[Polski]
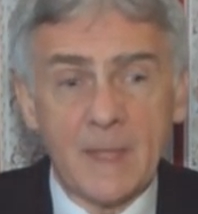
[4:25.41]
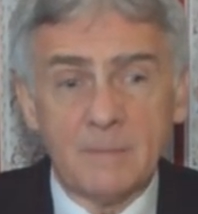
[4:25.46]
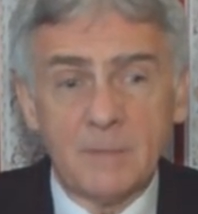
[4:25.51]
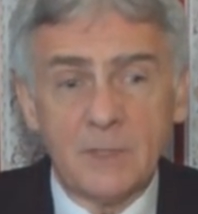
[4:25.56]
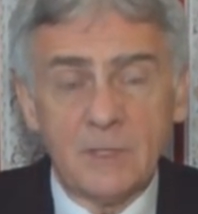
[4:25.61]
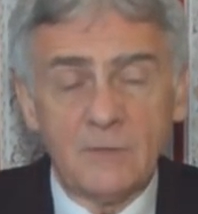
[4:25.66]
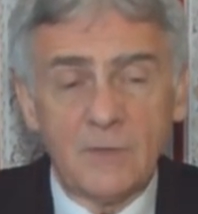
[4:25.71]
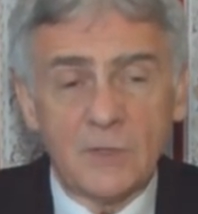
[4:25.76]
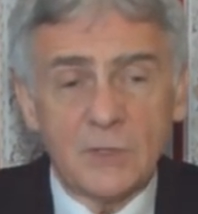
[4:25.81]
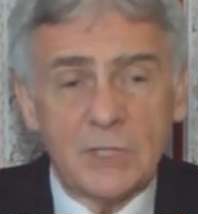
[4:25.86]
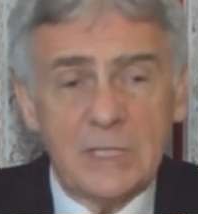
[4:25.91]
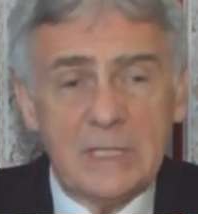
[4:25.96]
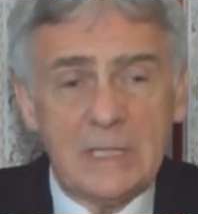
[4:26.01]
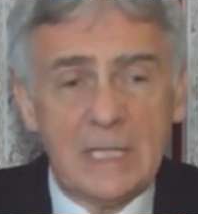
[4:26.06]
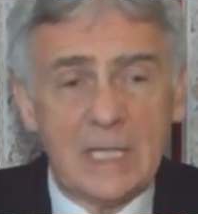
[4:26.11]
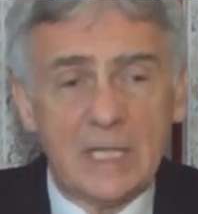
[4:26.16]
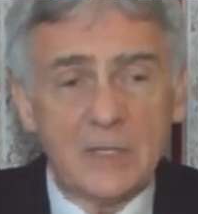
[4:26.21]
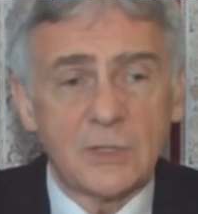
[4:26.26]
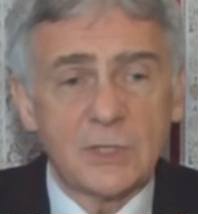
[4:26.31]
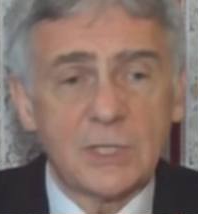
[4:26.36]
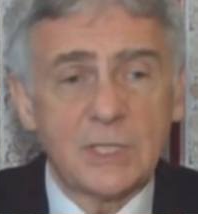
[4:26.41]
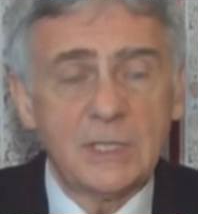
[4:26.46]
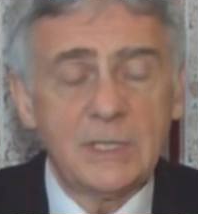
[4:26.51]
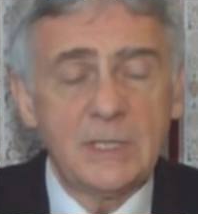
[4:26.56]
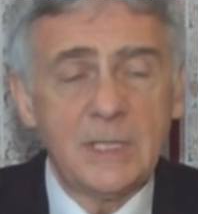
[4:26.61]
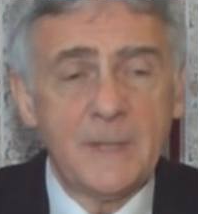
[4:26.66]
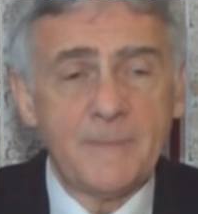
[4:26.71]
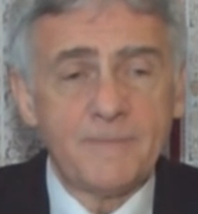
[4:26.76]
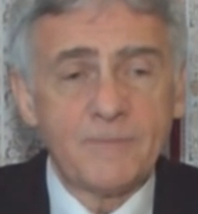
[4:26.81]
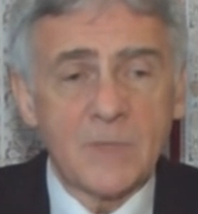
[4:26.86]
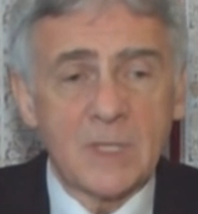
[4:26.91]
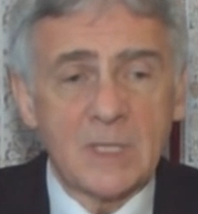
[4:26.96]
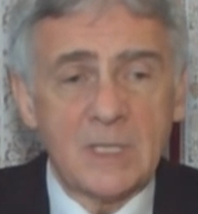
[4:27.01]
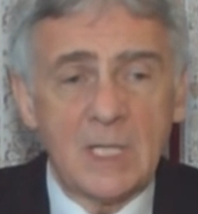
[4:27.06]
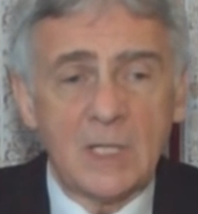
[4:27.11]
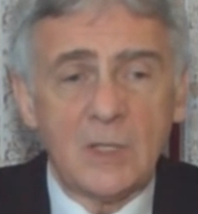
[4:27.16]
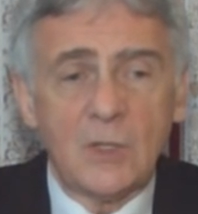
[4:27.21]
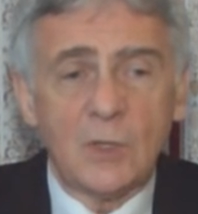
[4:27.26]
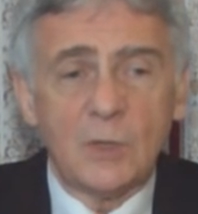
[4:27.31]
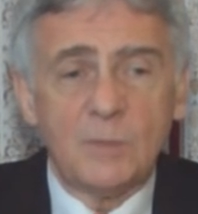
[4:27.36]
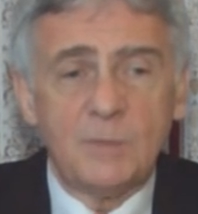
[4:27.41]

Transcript: ponieważ inaczej jego